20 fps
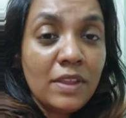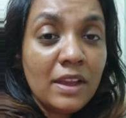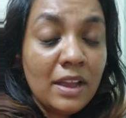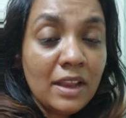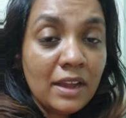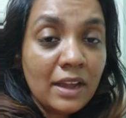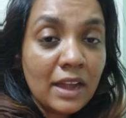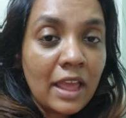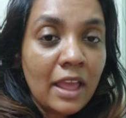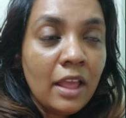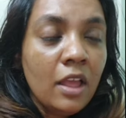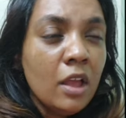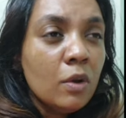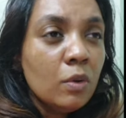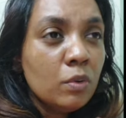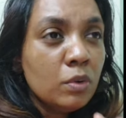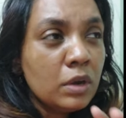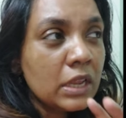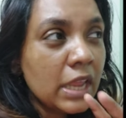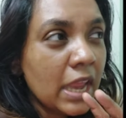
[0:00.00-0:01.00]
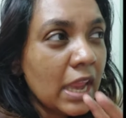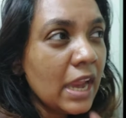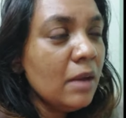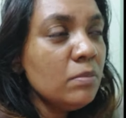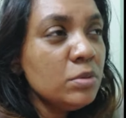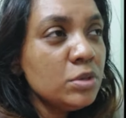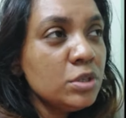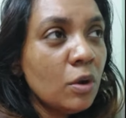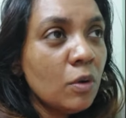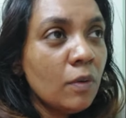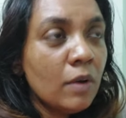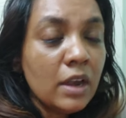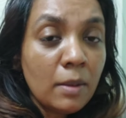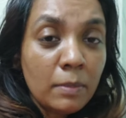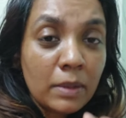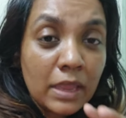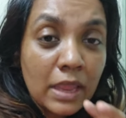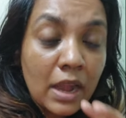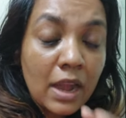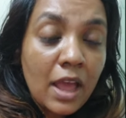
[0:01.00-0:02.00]
ஃபீலிங்கில் ஒரு கேம் ஷோவை
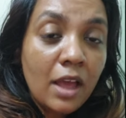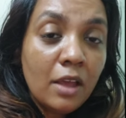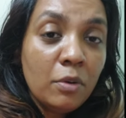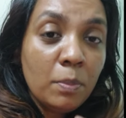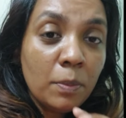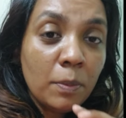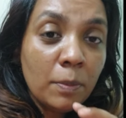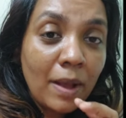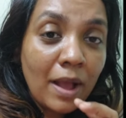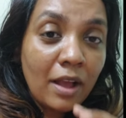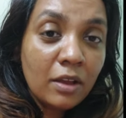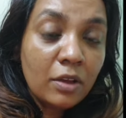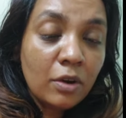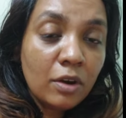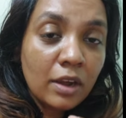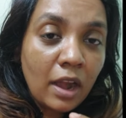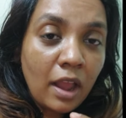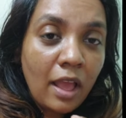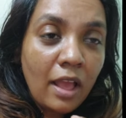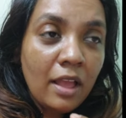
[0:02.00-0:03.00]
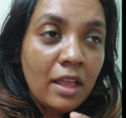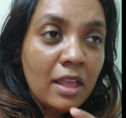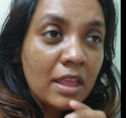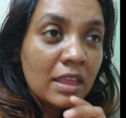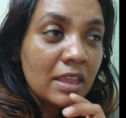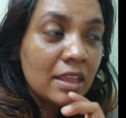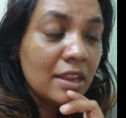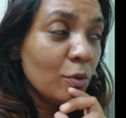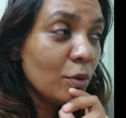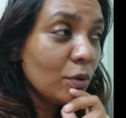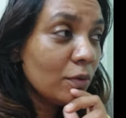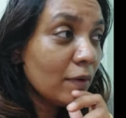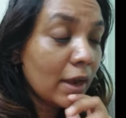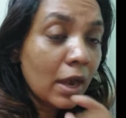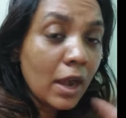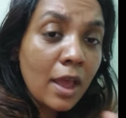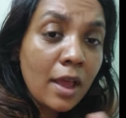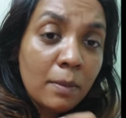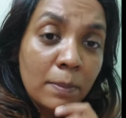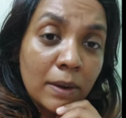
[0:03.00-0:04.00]
நம்ம எல்லாரும் இப்போ பார்க்குறோன்னா இது ஒரு
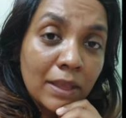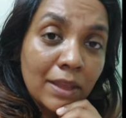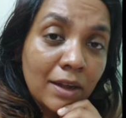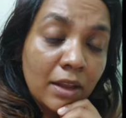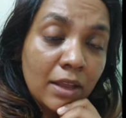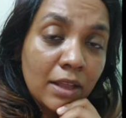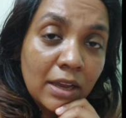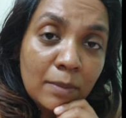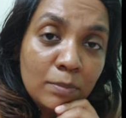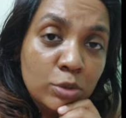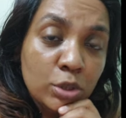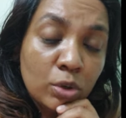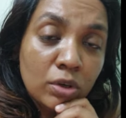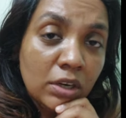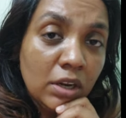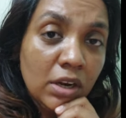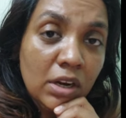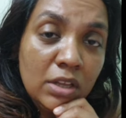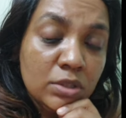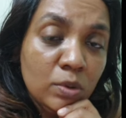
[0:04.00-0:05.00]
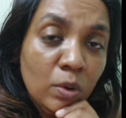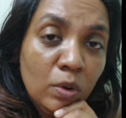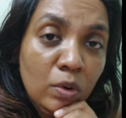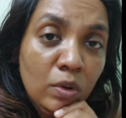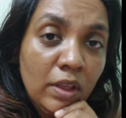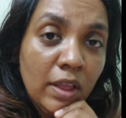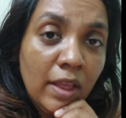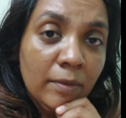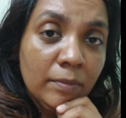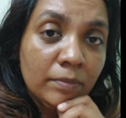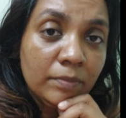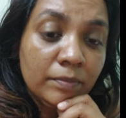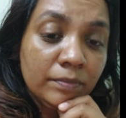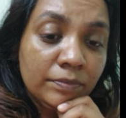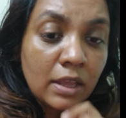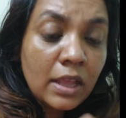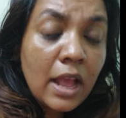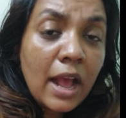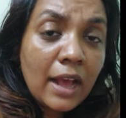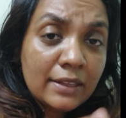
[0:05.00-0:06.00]
வரலாறு படிக்கிற கேம் ஷோன்னு தான் அங்கே சொல்லணுங்க
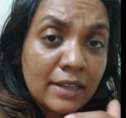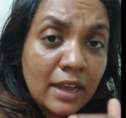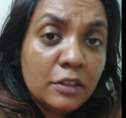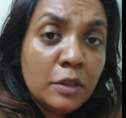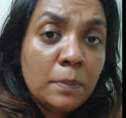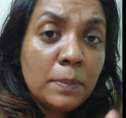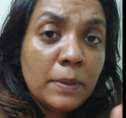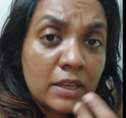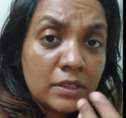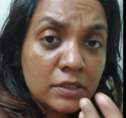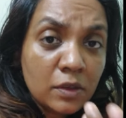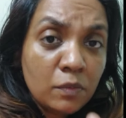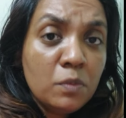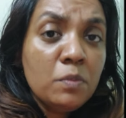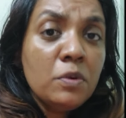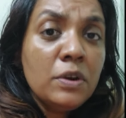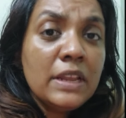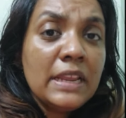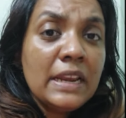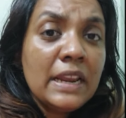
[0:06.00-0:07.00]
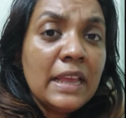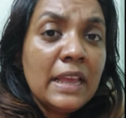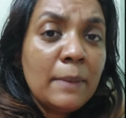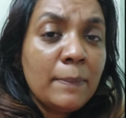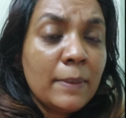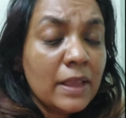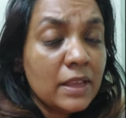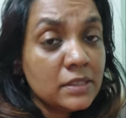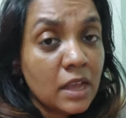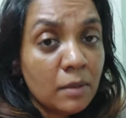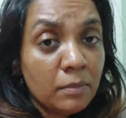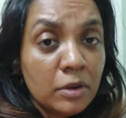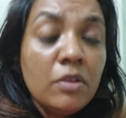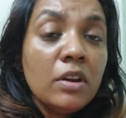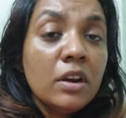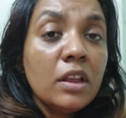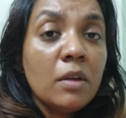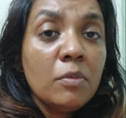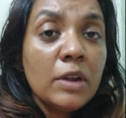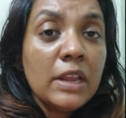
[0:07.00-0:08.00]
அதாவது பேசவும் முடியல பேசாமலையும்
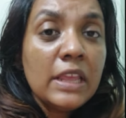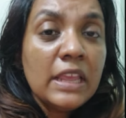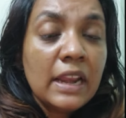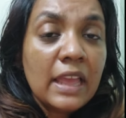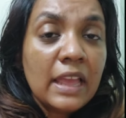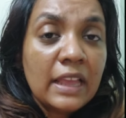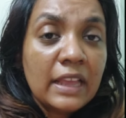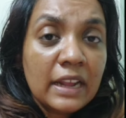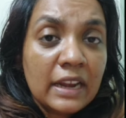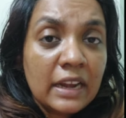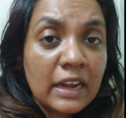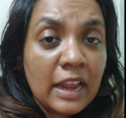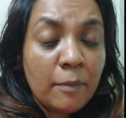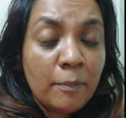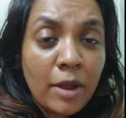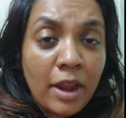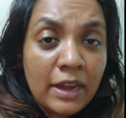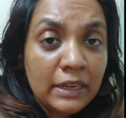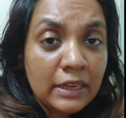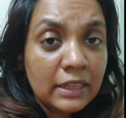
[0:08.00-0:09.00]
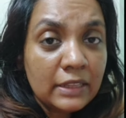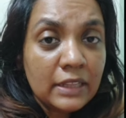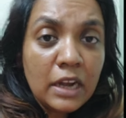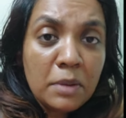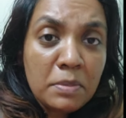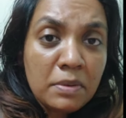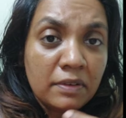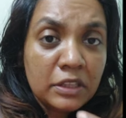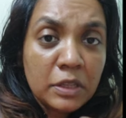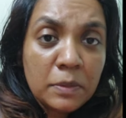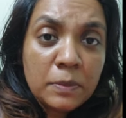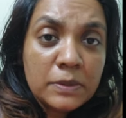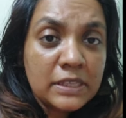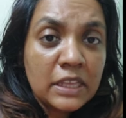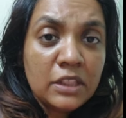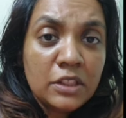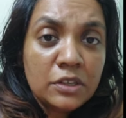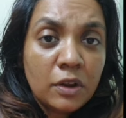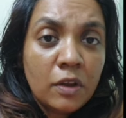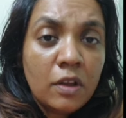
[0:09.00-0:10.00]
இருக்க முடியலங்கிற பாயிண்ட்ல தான் நம்ம வந்து இப்போ
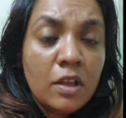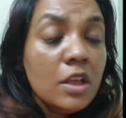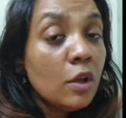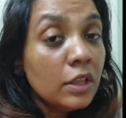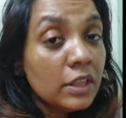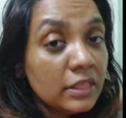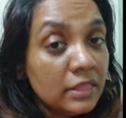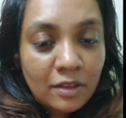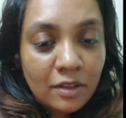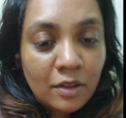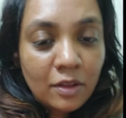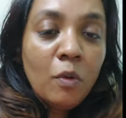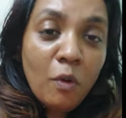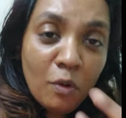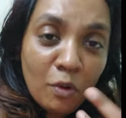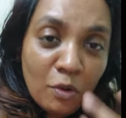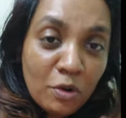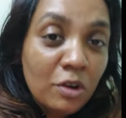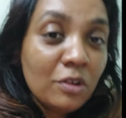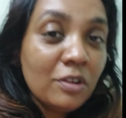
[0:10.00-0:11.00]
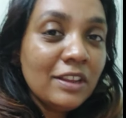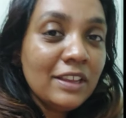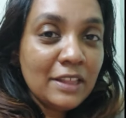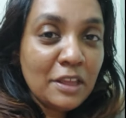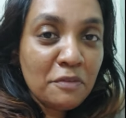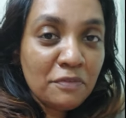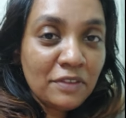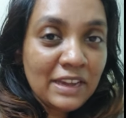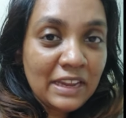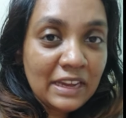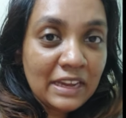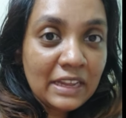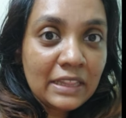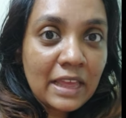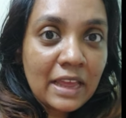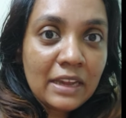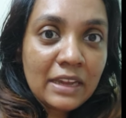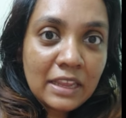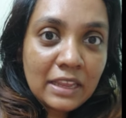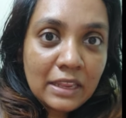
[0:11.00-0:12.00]
சேர்ந்துட்டோம் உங்களுக்கும் இதே ஃபீலிங்ல
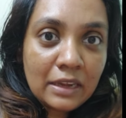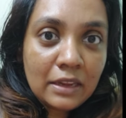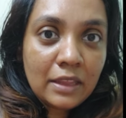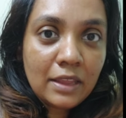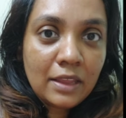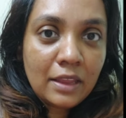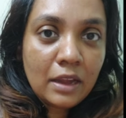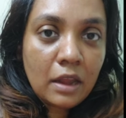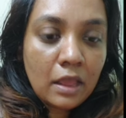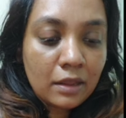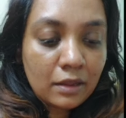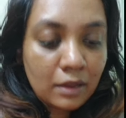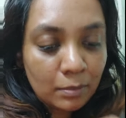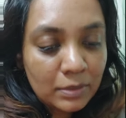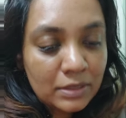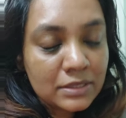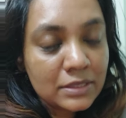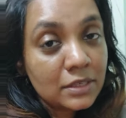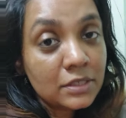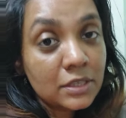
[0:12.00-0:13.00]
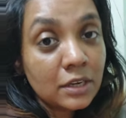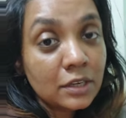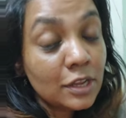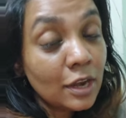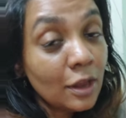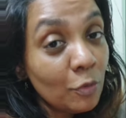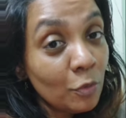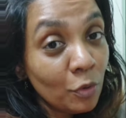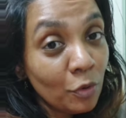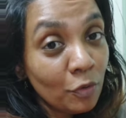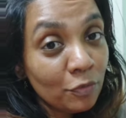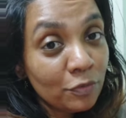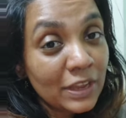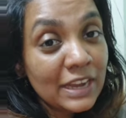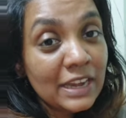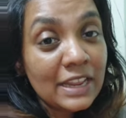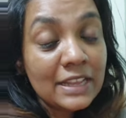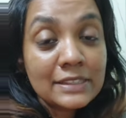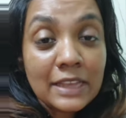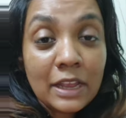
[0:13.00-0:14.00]
தான் நீங்க இருக்கீங்கன்னா கமெண்ட் செக்ஷன்ஸ்ல உங்க
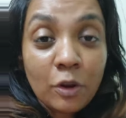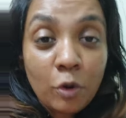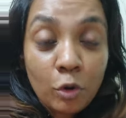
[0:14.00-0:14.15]
ஃபீலிங்ஸ